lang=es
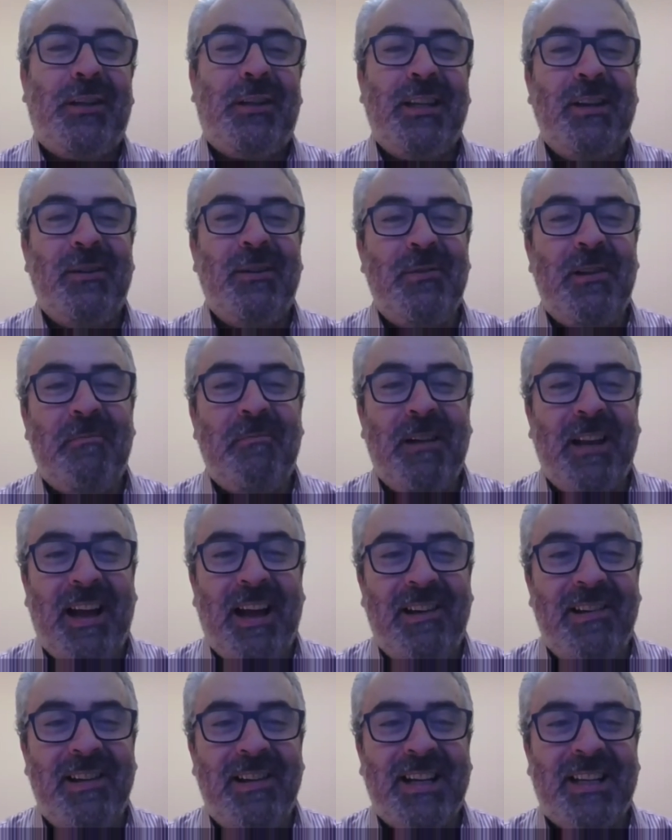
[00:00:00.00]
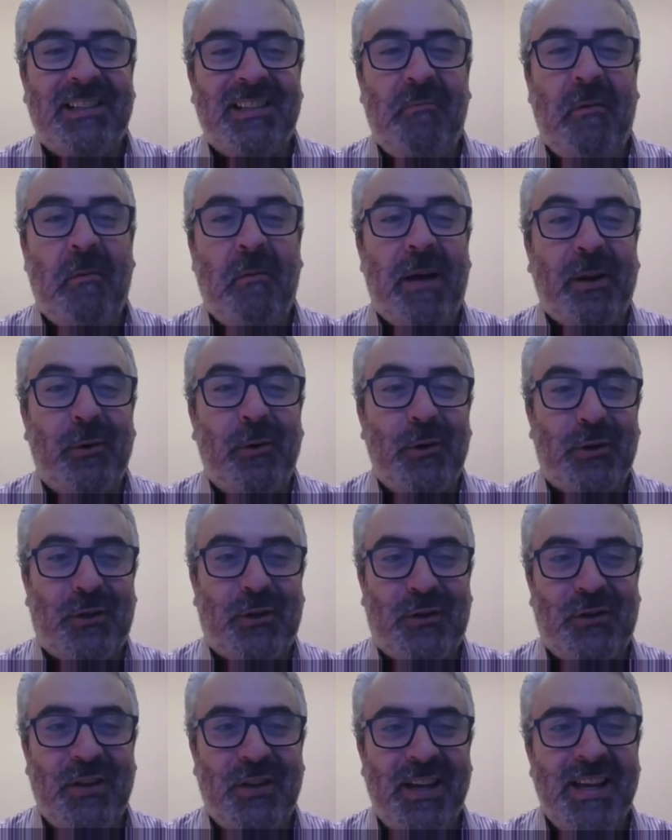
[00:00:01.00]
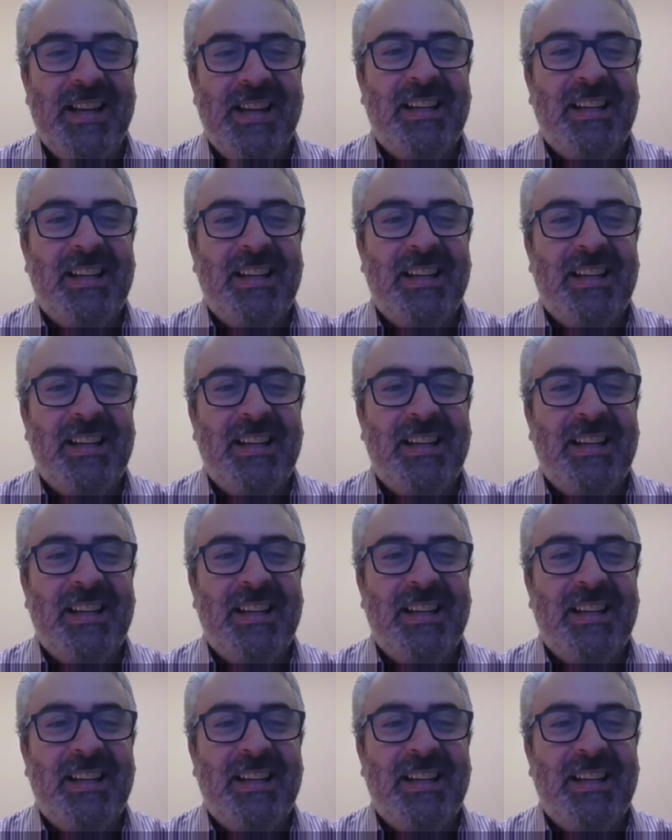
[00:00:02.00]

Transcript: tienen una palabra que se llama maros,